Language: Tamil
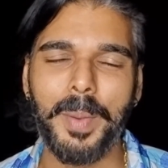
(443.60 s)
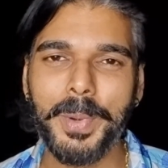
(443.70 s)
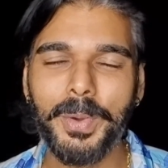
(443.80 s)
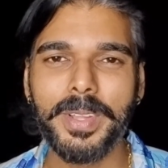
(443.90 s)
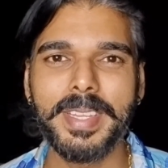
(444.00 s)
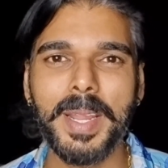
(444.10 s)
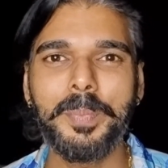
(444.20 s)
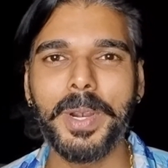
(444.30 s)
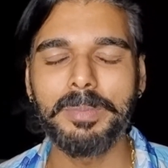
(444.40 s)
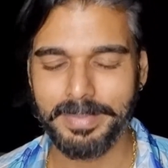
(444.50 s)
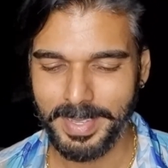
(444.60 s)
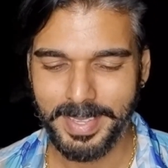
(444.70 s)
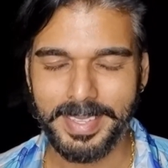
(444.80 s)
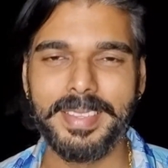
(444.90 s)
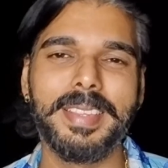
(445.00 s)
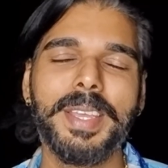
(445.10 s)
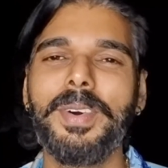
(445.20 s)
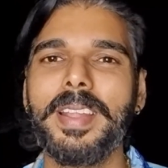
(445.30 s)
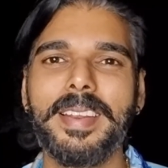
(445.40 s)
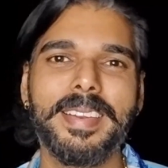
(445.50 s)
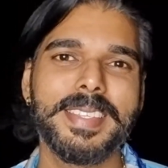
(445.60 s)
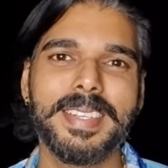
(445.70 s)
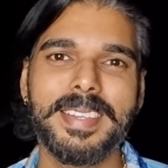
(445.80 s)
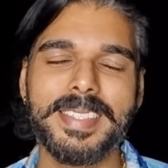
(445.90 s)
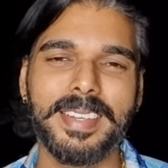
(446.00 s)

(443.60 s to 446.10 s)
அப்படி ஒரு திரைப்படம் இந்த தீபாவளி ரிலீஸில்